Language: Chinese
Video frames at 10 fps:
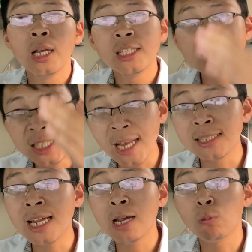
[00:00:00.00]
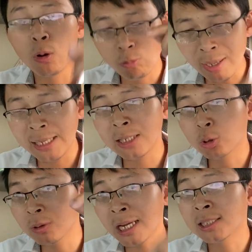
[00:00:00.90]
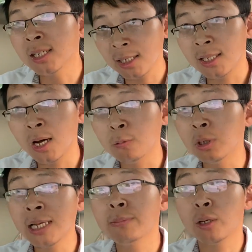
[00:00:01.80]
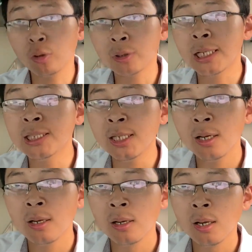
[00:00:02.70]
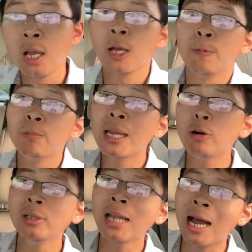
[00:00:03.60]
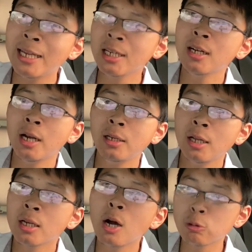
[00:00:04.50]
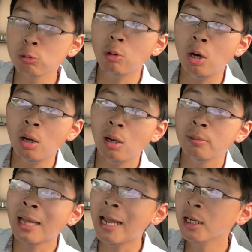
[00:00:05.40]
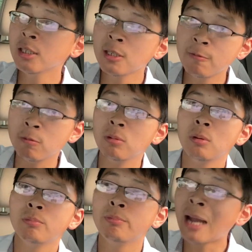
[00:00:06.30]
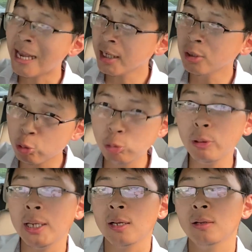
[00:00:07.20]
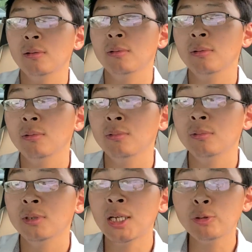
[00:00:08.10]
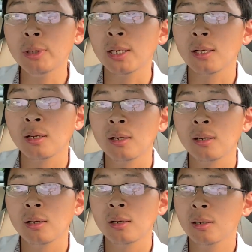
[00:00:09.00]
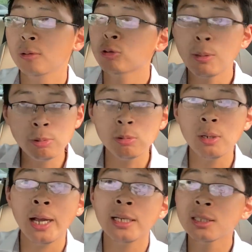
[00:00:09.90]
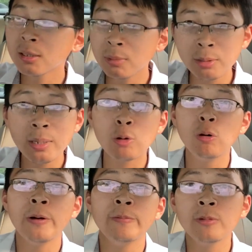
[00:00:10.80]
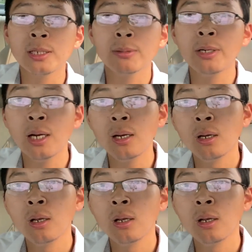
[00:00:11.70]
现在我问你，坐在这里的，我在美国洛杉矶，美国哪一个人能告诉我，哪一个政府，哪一个军队，将军，川普还是什么他妈国防部的什么人？